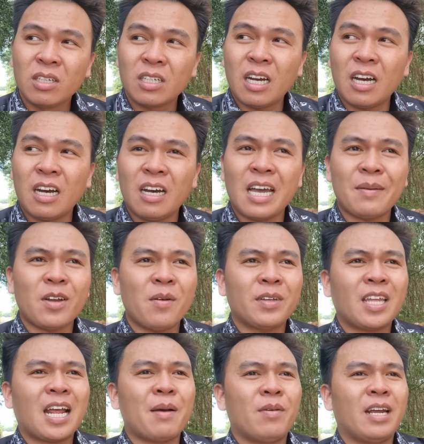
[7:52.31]
Đó, em nói
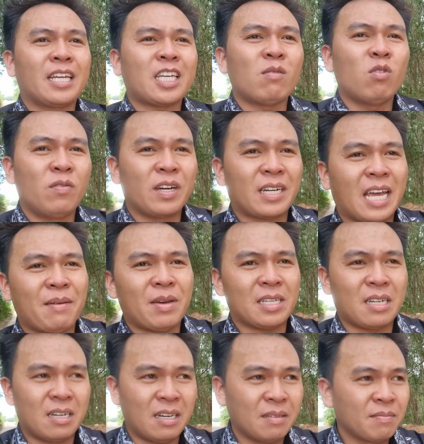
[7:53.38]
với tất cả mọi người là trong vụ việc này bây
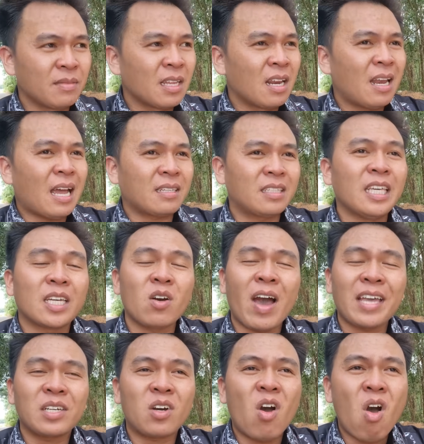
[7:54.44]
giờ là chỉ có
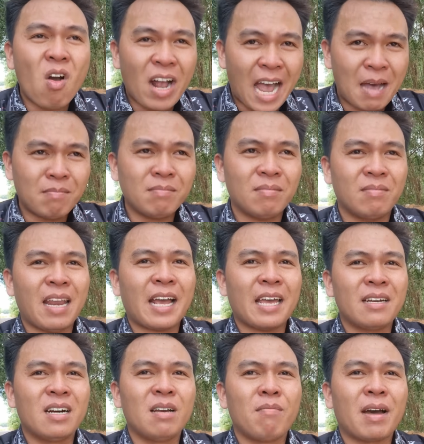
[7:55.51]
anh Khò Cám là
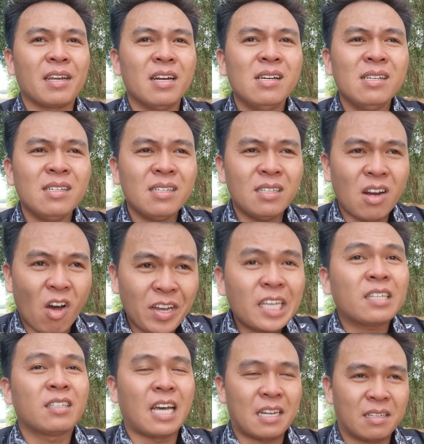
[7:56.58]
cái người mà đứng nói ra
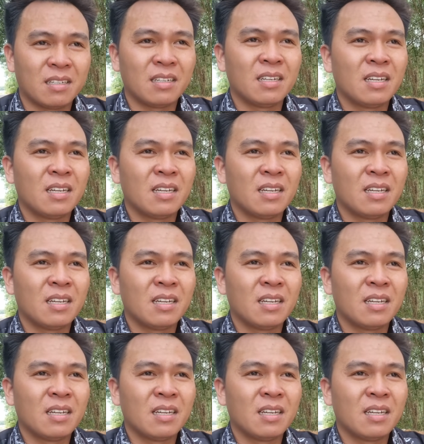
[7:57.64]
sự thật.